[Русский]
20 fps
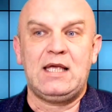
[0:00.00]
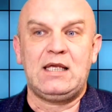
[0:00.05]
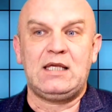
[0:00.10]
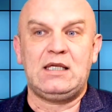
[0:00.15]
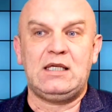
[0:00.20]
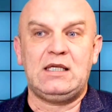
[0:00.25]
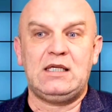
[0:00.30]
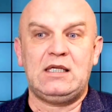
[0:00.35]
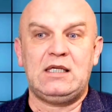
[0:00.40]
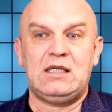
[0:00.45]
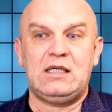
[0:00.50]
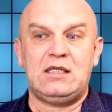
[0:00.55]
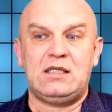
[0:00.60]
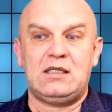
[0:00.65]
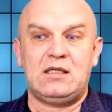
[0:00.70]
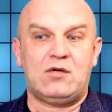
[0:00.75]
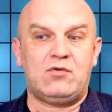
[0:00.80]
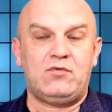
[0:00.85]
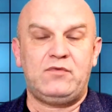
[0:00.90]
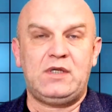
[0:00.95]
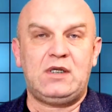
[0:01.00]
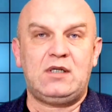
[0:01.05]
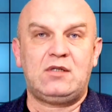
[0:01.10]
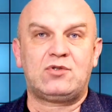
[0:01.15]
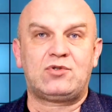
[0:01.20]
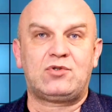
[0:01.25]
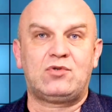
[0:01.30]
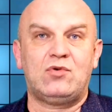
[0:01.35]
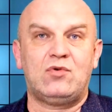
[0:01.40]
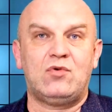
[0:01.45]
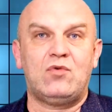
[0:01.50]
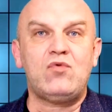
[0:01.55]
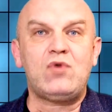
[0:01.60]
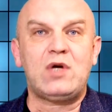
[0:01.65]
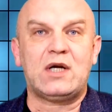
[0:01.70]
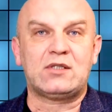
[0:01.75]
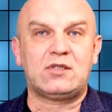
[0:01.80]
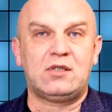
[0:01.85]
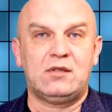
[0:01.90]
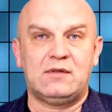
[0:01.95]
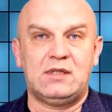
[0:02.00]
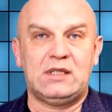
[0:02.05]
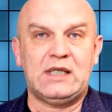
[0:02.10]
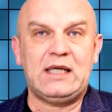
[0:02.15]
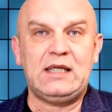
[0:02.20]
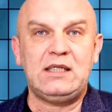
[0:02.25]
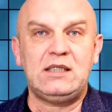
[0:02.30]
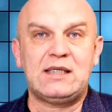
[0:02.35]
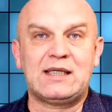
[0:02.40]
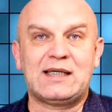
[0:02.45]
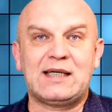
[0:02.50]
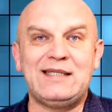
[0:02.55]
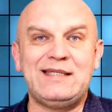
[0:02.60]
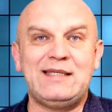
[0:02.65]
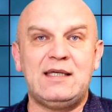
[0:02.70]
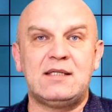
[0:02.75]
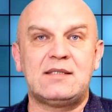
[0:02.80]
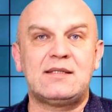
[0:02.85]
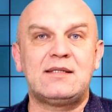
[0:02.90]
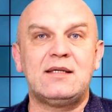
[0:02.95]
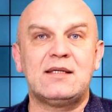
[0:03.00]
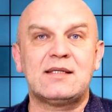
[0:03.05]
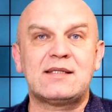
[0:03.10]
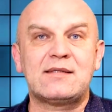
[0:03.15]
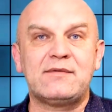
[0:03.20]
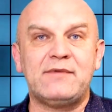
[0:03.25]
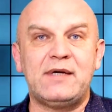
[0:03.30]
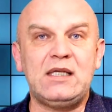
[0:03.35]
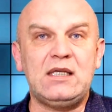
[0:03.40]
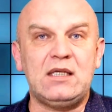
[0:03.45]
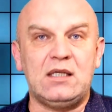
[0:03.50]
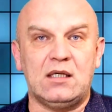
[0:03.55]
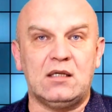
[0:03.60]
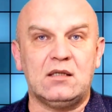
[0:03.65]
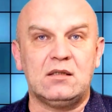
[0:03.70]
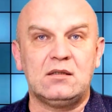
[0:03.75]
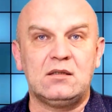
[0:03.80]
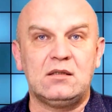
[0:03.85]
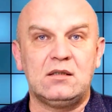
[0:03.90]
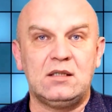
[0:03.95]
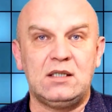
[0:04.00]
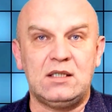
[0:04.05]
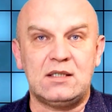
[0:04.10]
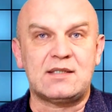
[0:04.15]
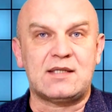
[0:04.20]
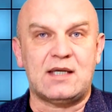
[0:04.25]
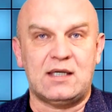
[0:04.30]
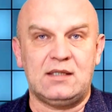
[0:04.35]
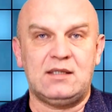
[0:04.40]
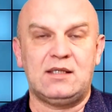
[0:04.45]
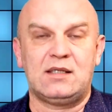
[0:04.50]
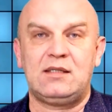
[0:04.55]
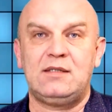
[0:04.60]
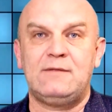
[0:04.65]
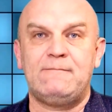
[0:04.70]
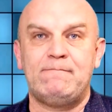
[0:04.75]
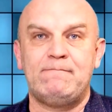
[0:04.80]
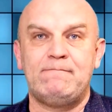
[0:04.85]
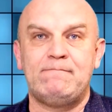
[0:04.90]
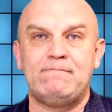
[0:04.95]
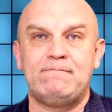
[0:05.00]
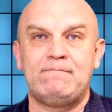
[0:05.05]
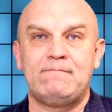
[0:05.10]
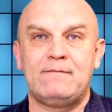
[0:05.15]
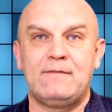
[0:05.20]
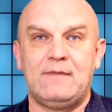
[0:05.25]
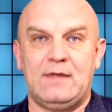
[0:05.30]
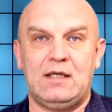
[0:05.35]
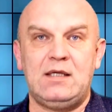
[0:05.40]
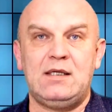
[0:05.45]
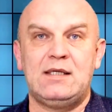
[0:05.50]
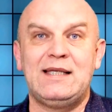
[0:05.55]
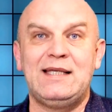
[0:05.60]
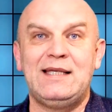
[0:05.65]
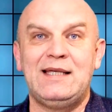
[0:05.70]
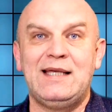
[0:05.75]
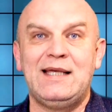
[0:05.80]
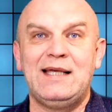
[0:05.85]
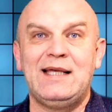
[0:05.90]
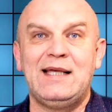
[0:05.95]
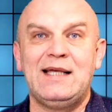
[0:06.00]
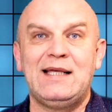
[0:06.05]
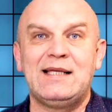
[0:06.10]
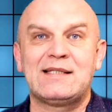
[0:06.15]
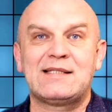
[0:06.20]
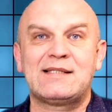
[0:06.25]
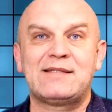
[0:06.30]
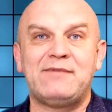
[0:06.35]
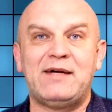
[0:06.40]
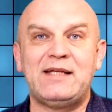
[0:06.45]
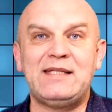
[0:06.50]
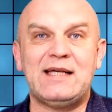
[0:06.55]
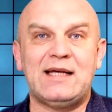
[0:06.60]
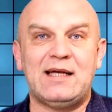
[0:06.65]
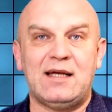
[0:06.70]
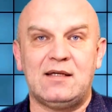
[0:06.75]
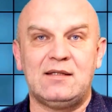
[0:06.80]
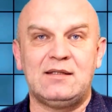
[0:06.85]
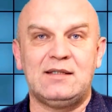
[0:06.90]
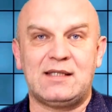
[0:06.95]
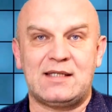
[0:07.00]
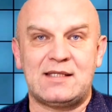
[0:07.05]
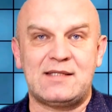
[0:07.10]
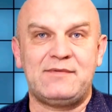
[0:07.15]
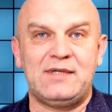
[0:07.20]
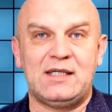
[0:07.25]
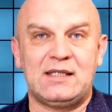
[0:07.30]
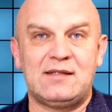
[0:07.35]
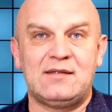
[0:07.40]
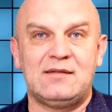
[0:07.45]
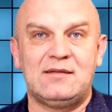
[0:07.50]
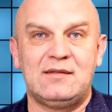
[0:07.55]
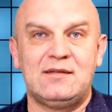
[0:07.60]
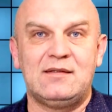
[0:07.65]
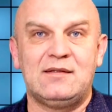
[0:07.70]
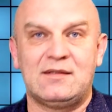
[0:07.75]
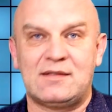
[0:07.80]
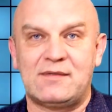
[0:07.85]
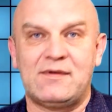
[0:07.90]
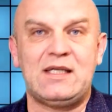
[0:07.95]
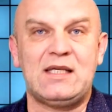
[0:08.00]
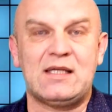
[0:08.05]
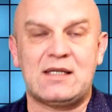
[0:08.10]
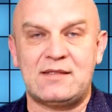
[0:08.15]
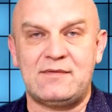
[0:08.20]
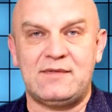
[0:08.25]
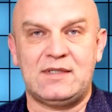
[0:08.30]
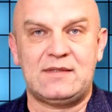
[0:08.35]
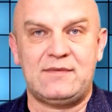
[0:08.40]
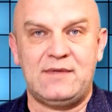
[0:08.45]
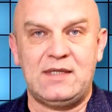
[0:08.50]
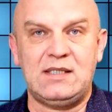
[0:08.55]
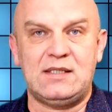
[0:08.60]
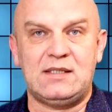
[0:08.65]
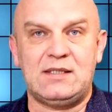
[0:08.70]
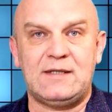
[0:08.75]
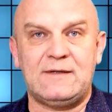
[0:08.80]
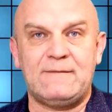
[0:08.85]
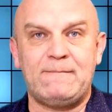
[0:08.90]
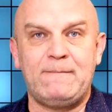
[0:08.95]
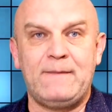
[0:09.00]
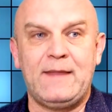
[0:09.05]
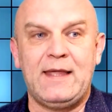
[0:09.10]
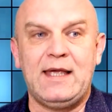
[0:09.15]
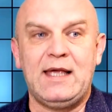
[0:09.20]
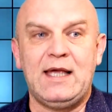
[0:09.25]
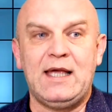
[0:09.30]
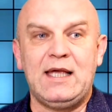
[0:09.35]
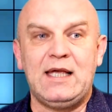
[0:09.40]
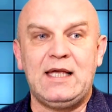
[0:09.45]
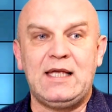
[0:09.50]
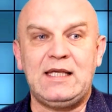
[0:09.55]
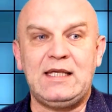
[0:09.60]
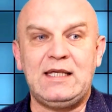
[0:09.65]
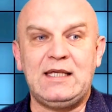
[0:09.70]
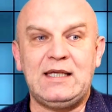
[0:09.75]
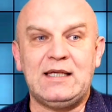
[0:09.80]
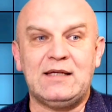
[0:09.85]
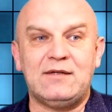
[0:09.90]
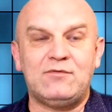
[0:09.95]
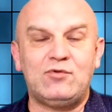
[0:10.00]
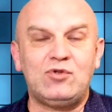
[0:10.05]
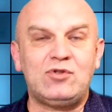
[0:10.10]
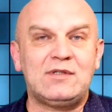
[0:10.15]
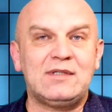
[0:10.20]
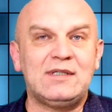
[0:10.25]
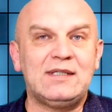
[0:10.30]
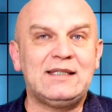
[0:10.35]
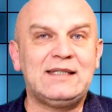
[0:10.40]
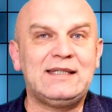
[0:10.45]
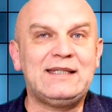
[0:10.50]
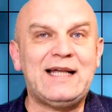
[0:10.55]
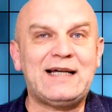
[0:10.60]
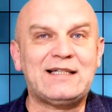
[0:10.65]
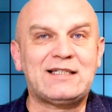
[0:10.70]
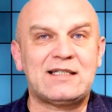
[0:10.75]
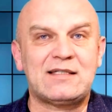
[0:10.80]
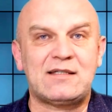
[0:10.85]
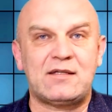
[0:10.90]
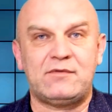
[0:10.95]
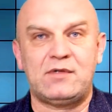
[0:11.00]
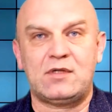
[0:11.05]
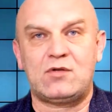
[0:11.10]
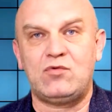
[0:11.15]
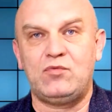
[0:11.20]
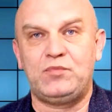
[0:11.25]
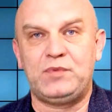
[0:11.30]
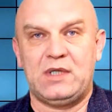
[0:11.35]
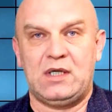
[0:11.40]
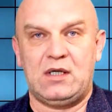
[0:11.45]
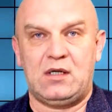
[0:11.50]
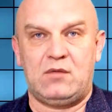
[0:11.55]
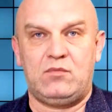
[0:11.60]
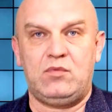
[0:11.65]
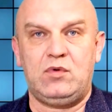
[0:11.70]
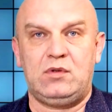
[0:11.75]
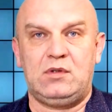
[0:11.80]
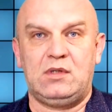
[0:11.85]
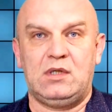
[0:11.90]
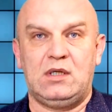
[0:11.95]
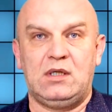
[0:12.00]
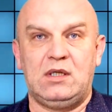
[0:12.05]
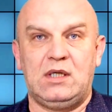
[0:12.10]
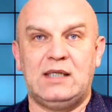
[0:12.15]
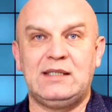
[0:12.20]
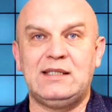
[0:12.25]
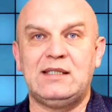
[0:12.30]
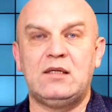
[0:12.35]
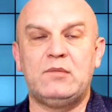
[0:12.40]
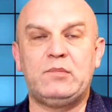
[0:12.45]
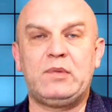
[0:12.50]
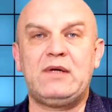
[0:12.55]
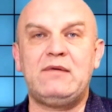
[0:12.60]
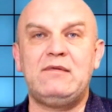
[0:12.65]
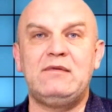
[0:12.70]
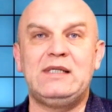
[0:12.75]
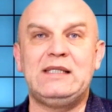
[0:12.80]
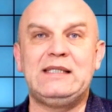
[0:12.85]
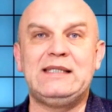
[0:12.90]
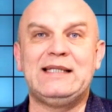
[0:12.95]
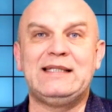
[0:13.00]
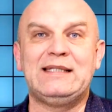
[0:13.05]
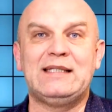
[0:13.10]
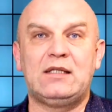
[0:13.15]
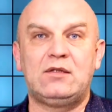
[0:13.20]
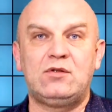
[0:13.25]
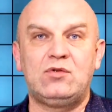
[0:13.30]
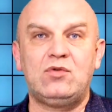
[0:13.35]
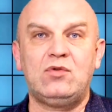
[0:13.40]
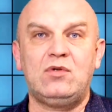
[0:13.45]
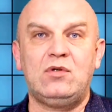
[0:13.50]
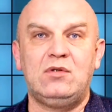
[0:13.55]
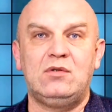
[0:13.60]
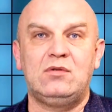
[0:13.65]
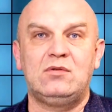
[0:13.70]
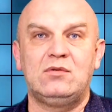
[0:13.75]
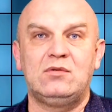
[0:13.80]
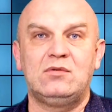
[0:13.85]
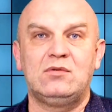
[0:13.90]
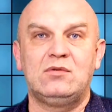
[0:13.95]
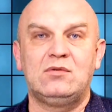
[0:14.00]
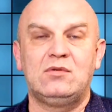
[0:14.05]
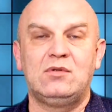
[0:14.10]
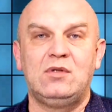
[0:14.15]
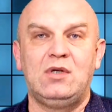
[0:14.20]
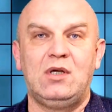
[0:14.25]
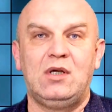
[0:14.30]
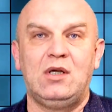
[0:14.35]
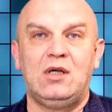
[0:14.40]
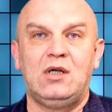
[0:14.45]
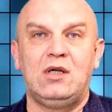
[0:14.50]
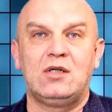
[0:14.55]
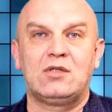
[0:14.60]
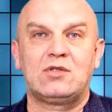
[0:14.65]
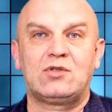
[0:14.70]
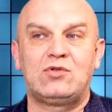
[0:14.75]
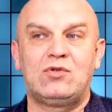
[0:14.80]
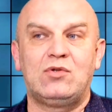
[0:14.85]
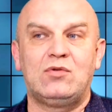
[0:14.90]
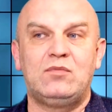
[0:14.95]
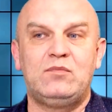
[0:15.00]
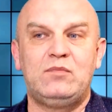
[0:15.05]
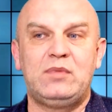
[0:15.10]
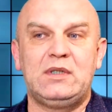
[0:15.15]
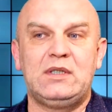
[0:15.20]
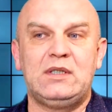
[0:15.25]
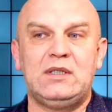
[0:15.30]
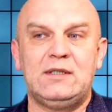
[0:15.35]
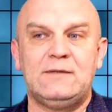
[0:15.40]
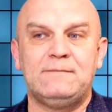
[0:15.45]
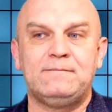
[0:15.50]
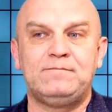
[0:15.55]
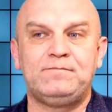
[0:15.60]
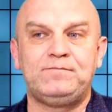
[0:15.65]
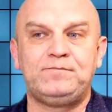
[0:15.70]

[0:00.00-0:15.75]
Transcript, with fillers: И я уверен, что у каждого аналитика есть свои инсайдеры, да, своя развед, свои разведсведения. И вот наша совокупная работа, она направлена на то, чтобы